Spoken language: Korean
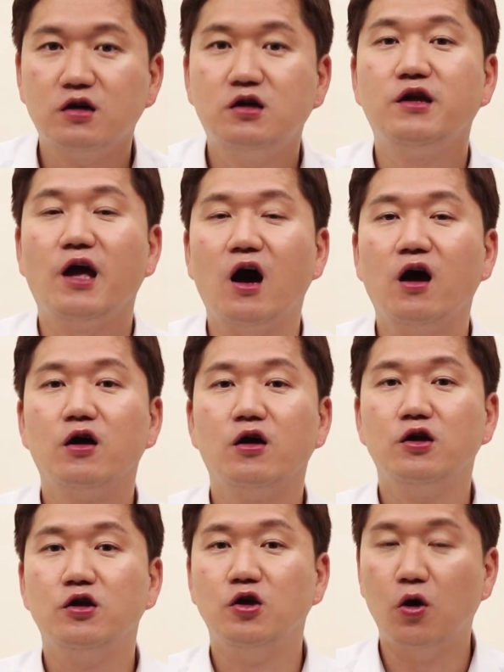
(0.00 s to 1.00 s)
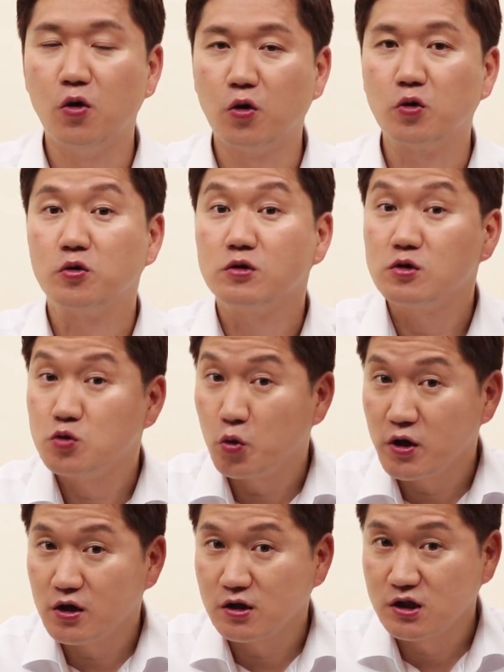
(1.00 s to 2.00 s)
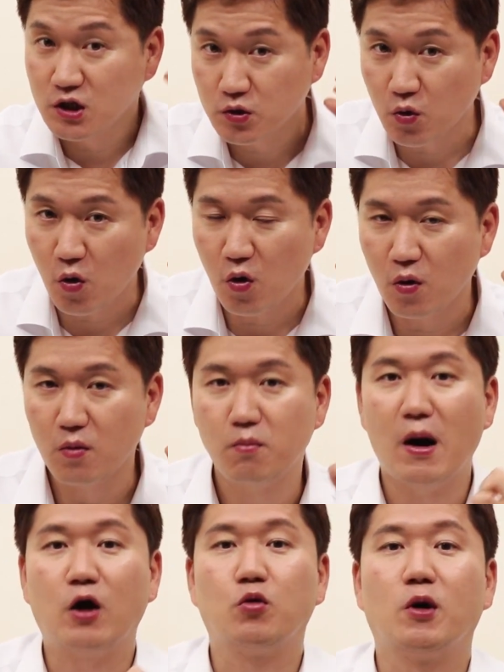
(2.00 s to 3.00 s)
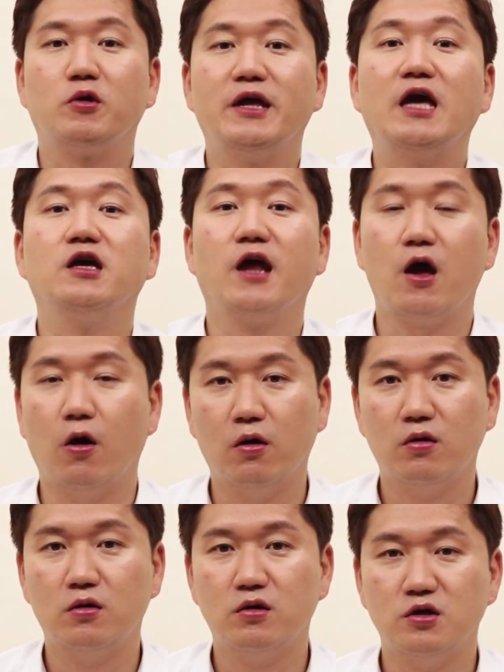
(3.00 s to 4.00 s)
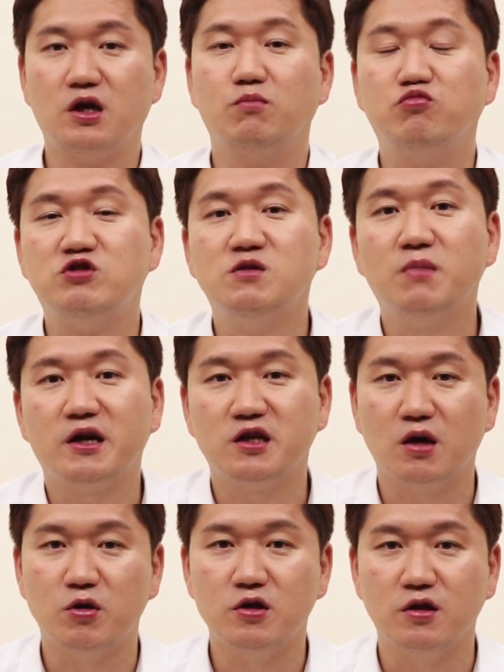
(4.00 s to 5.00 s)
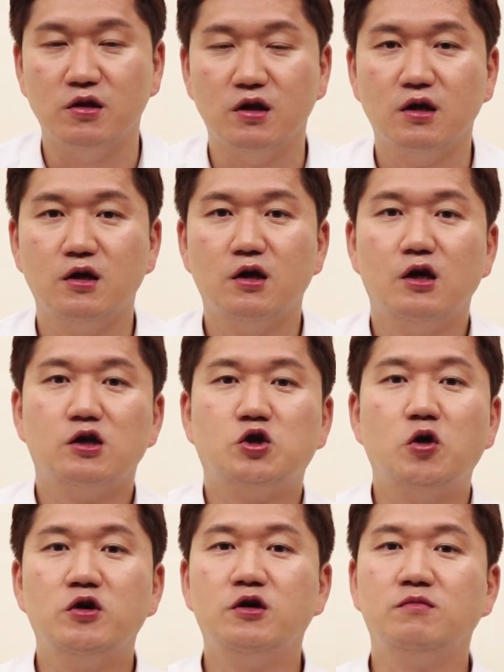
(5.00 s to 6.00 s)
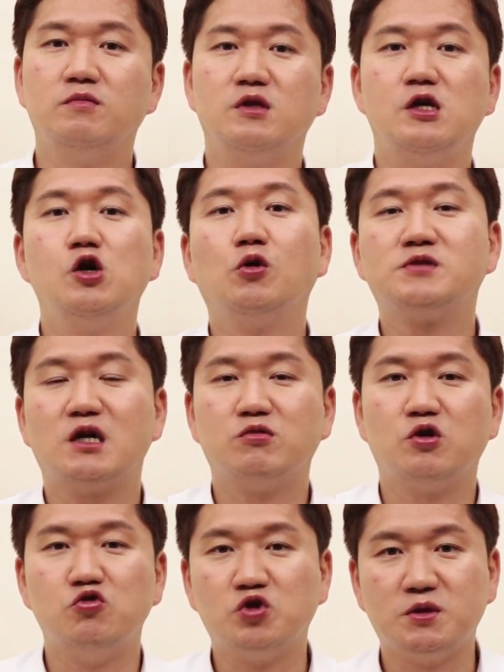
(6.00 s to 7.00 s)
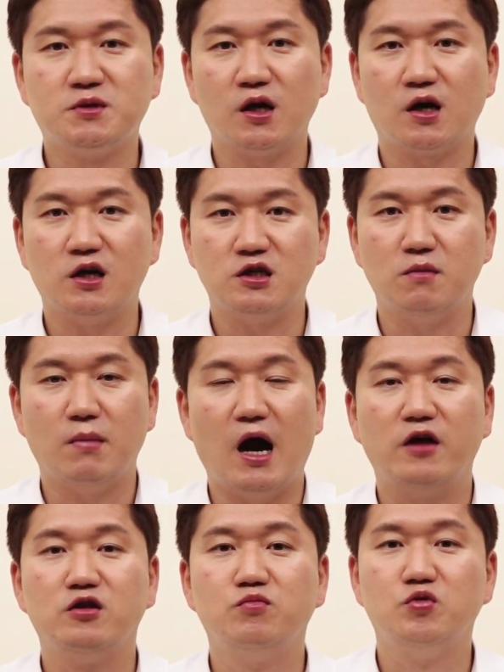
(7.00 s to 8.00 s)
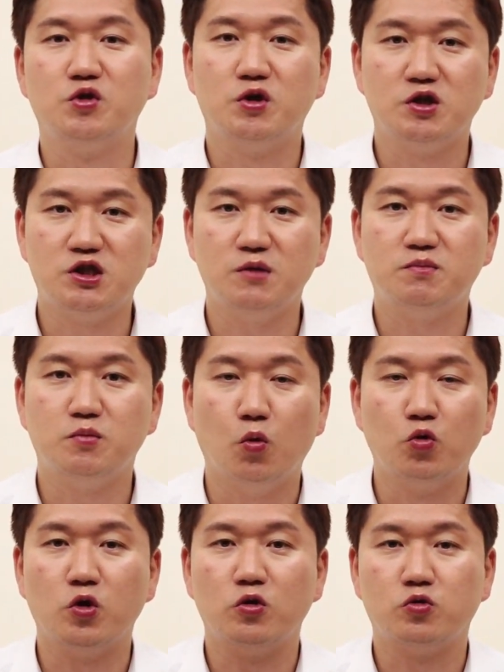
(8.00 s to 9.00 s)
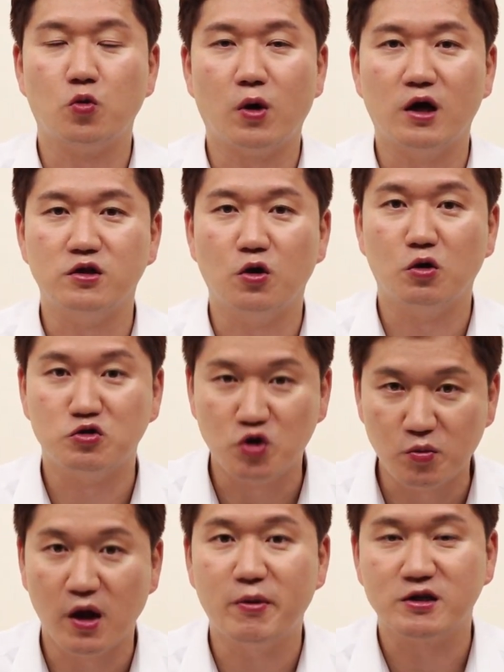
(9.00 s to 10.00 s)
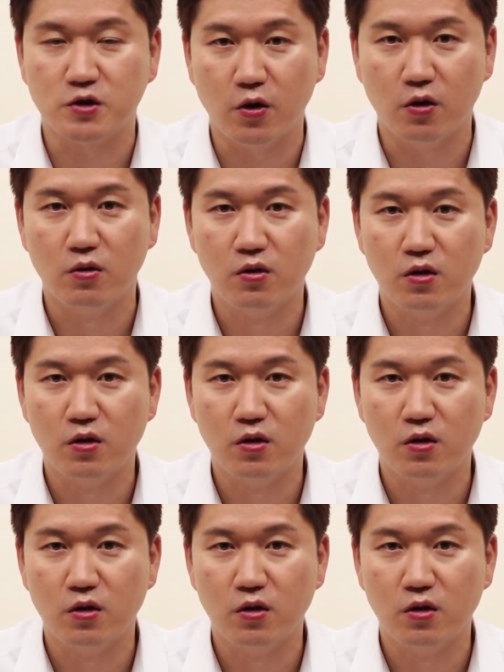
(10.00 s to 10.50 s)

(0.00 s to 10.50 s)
그냥 영어로 소리를 듣고 바로바로 바로 얘기를 해요. 이게 무슨 말이냐면은 저는 7살부터 60살까지 많은 분들을 15년 동안 영어 수업을 해봤어요.